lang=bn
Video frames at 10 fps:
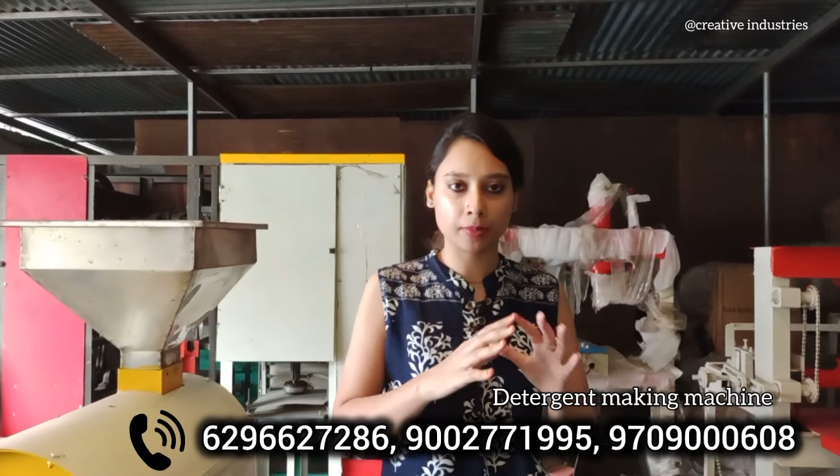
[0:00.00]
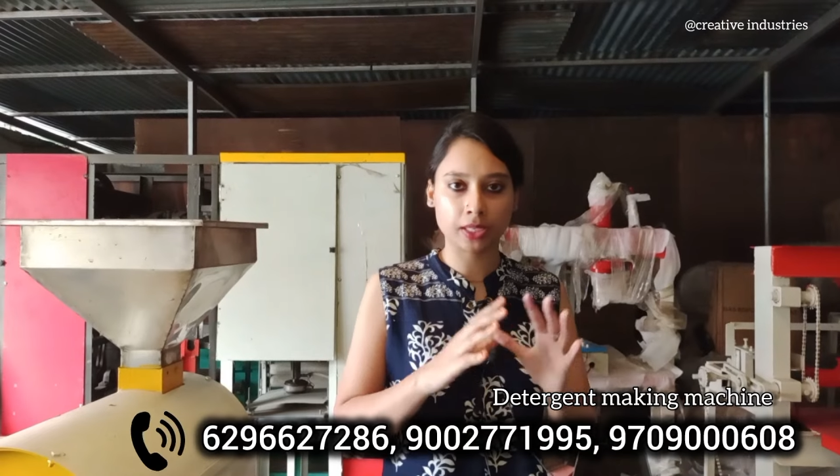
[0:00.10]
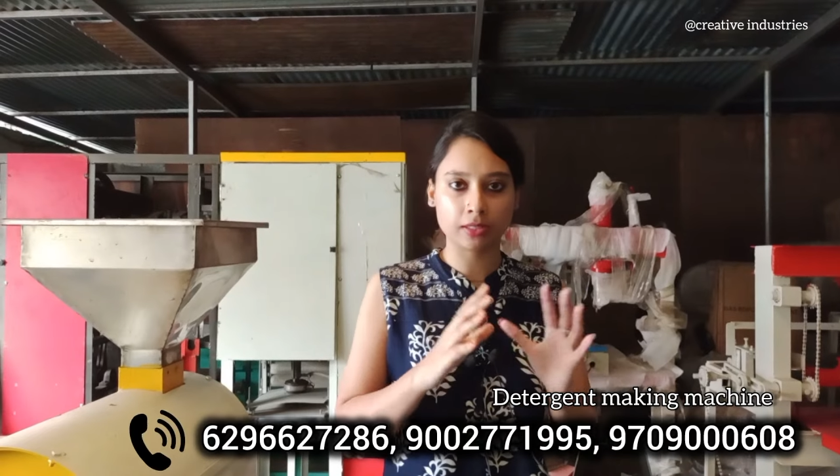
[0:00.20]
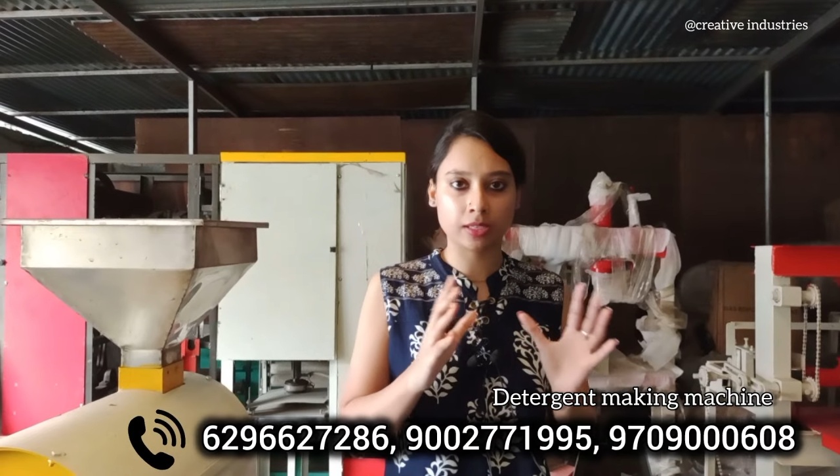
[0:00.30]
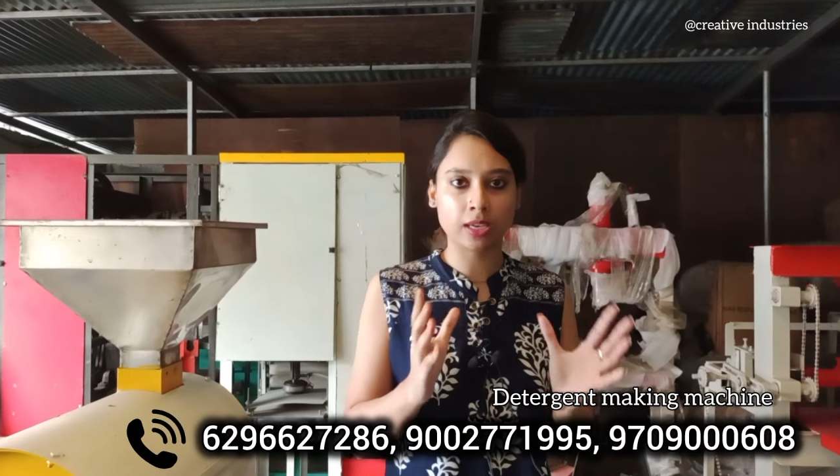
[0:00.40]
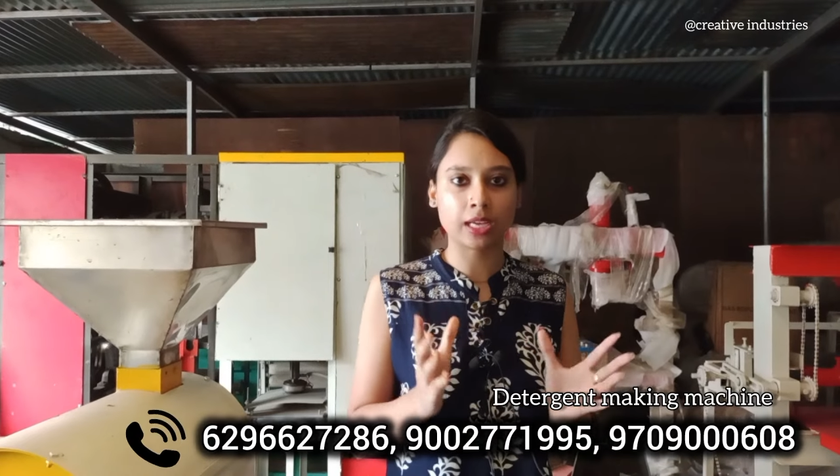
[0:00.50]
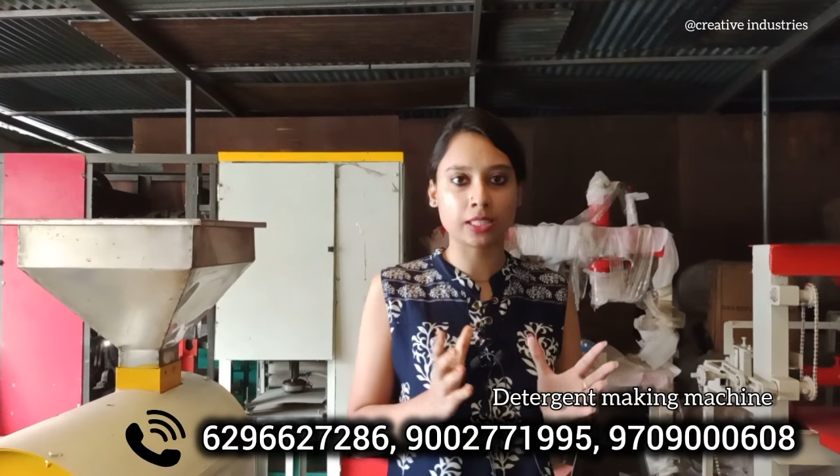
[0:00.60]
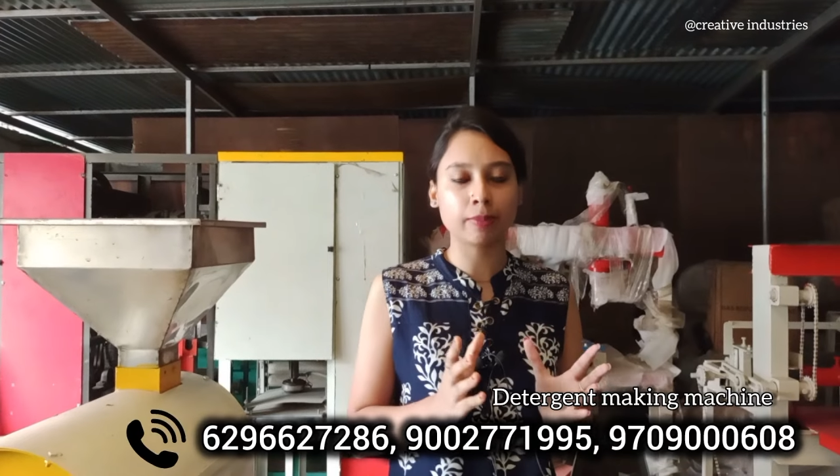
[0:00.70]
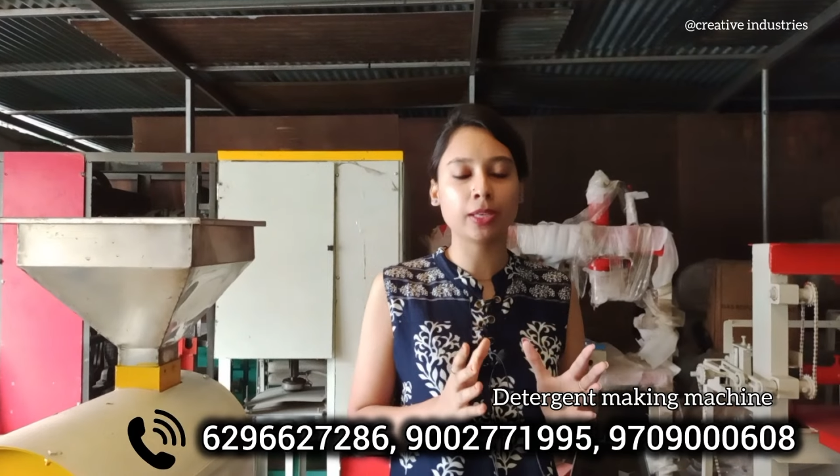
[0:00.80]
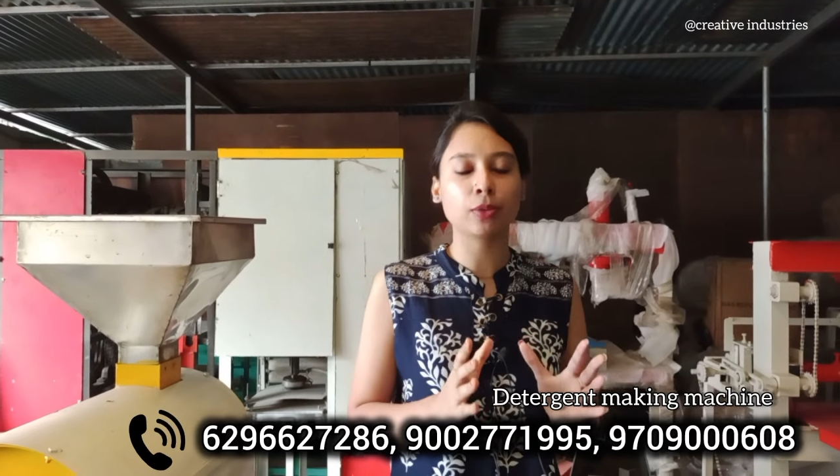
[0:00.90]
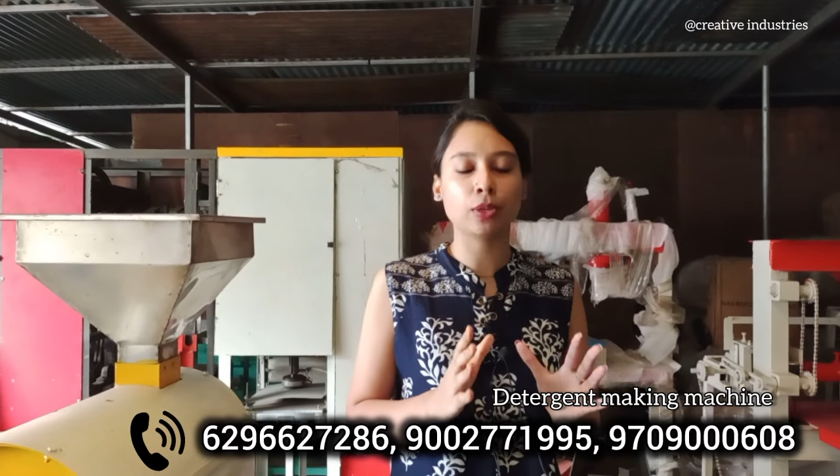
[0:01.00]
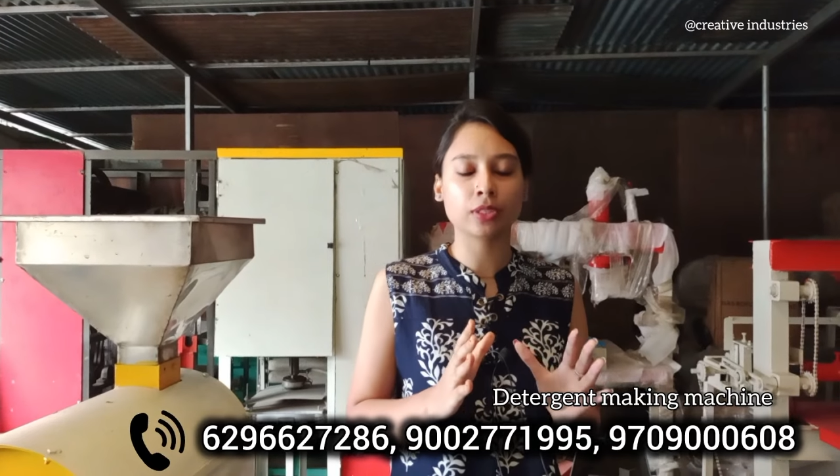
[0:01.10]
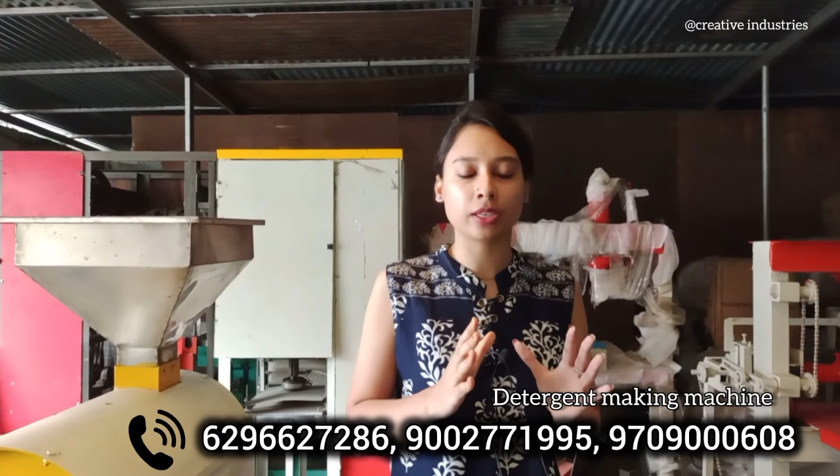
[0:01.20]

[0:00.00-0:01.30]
মানে যে কাঁচামালগুলো